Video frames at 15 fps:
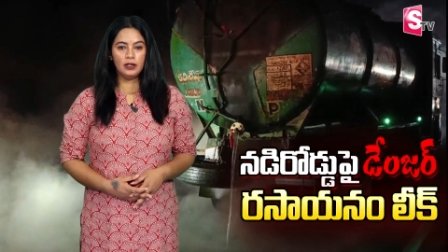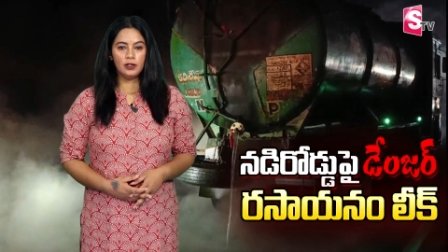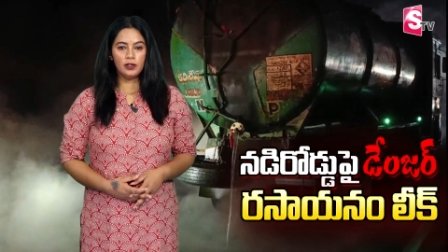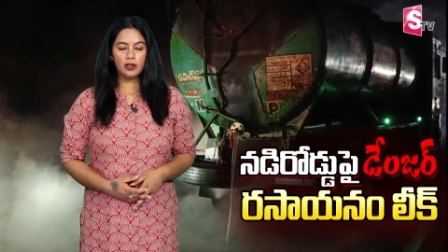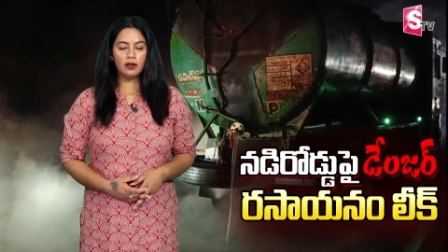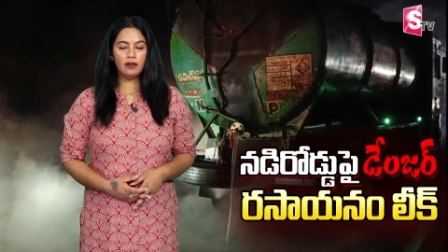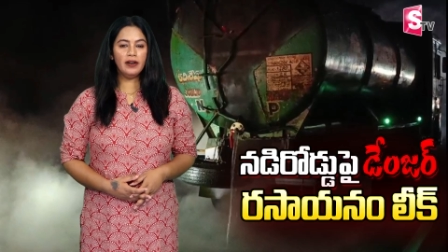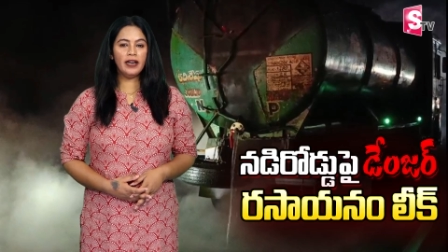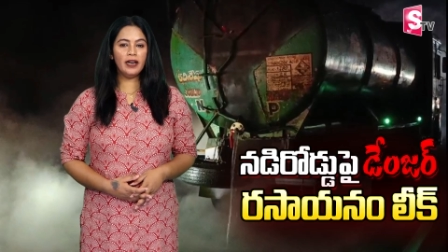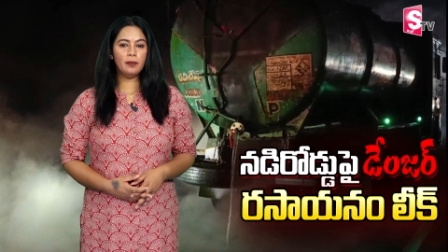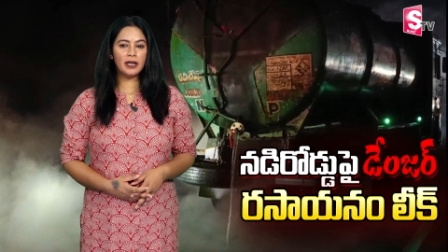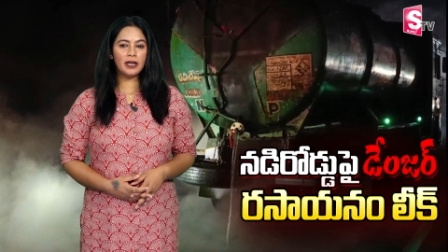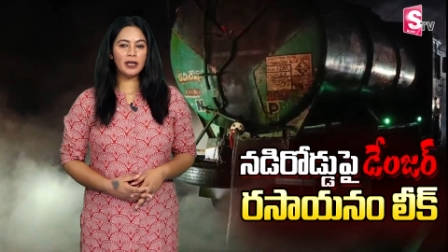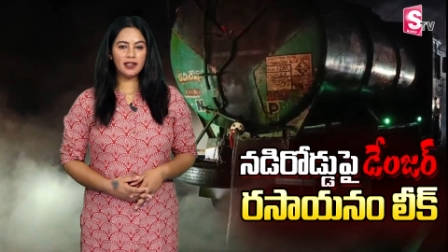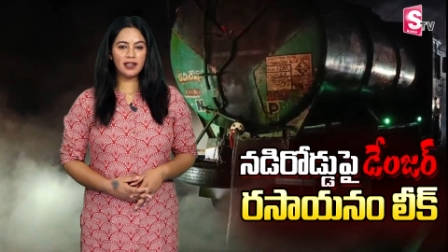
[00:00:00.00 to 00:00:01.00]
సోమవారం
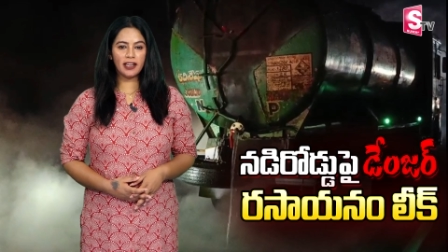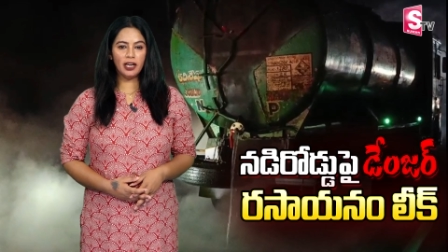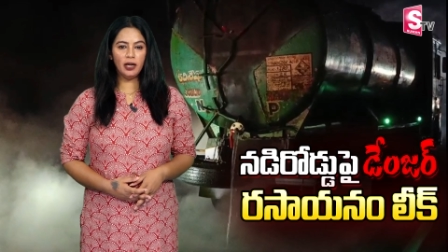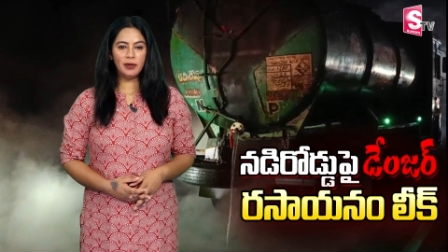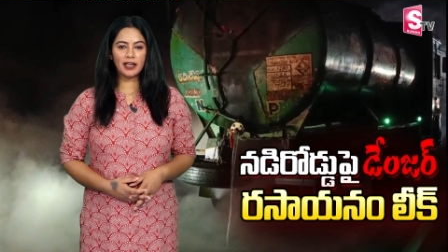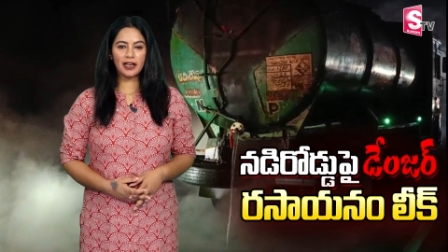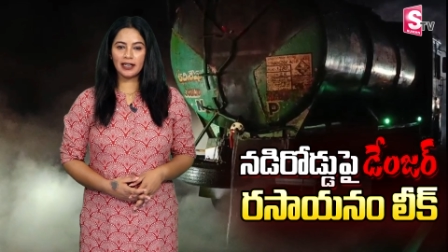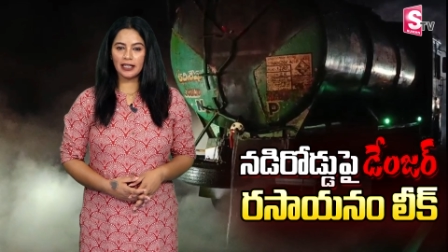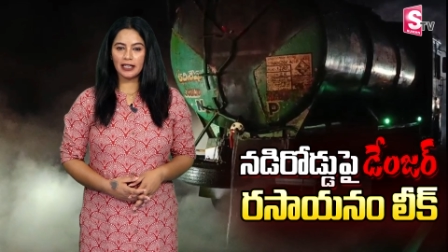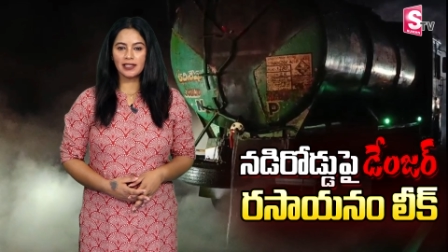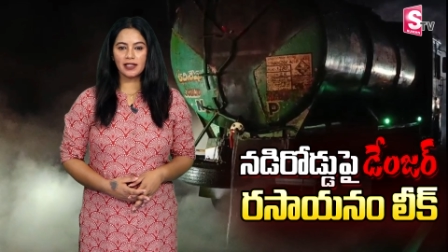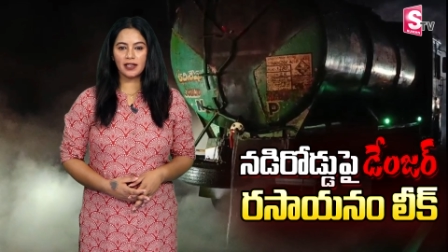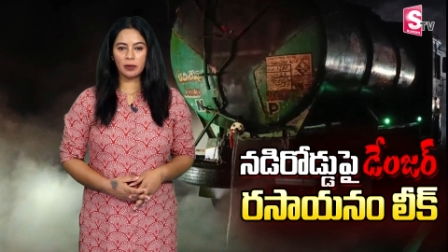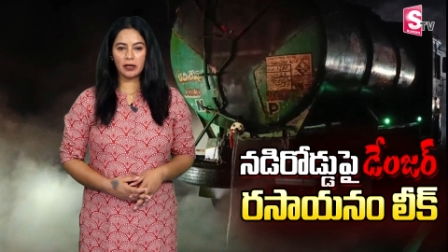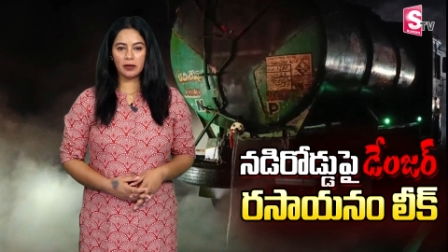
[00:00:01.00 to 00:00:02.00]
రాత్రి ఎనిమిది గంటల
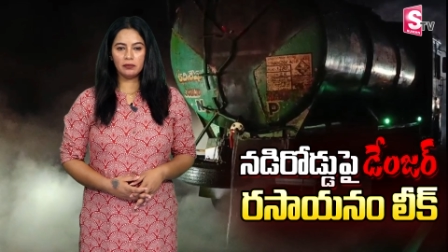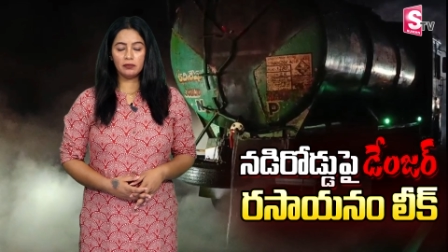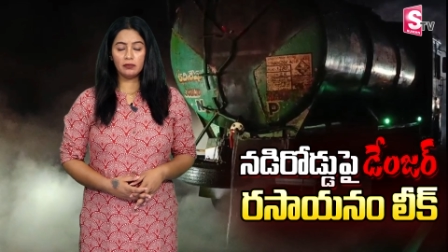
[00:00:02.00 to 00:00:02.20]
సమయం